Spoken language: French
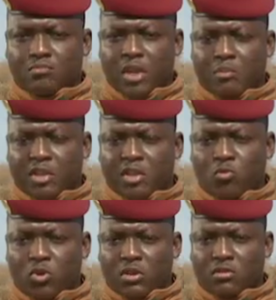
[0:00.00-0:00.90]

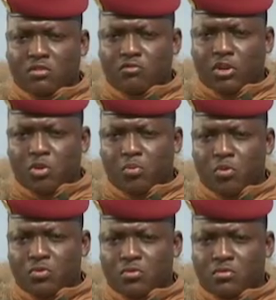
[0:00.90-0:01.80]
permettez-moi une fois de
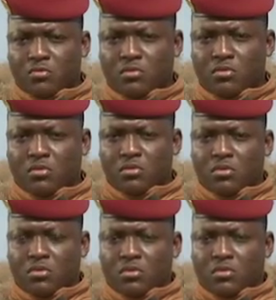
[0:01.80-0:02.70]
plus
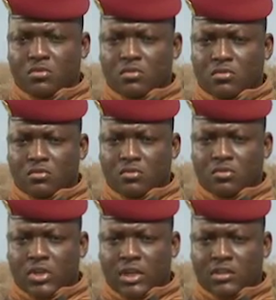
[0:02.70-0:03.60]

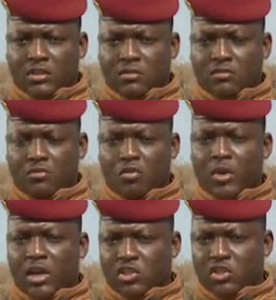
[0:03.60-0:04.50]
de rendre
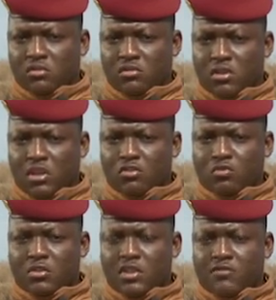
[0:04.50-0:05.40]
hommage à
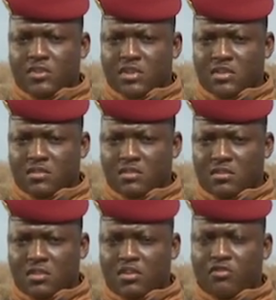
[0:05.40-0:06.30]
tous ces fils
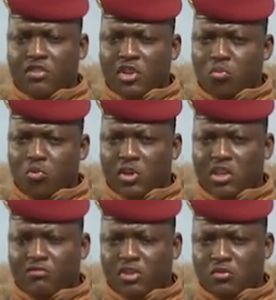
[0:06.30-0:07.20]
et filles du
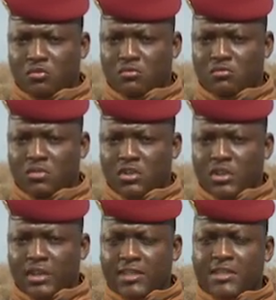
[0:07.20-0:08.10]
Burkina Faso
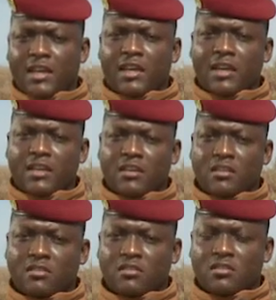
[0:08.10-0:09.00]
restés à l'arrière
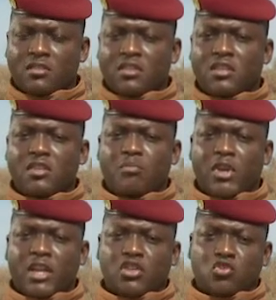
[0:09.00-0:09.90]
qui ne
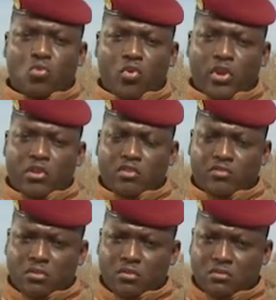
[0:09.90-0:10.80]
ménagent aucun
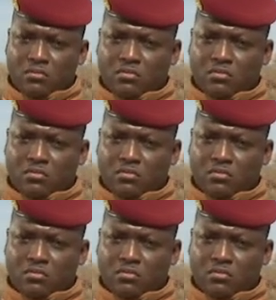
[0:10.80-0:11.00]
effort